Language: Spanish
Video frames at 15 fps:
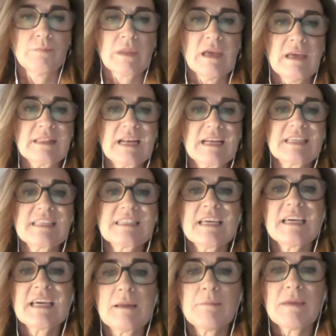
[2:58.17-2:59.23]
Tras ese
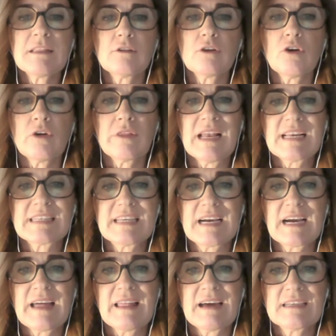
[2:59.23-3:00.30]
incremento de las
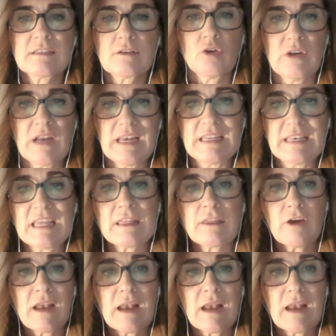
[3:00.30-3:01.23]
llegadas, con el inicio de la